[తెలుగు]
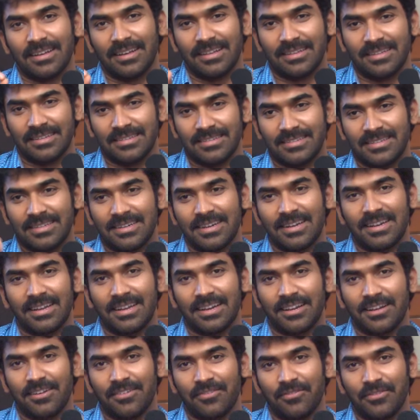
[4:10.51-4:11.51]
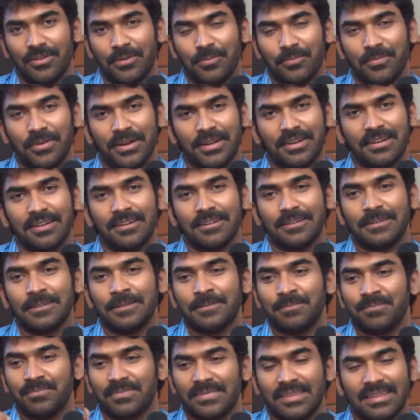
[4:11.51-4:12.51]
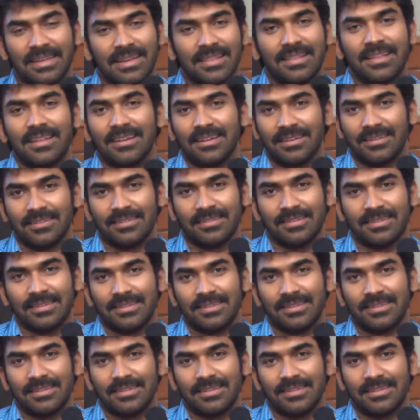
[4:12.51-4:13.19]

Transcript: అది సీరియల్ అయినా వెబ్ అయినా ఏదైనా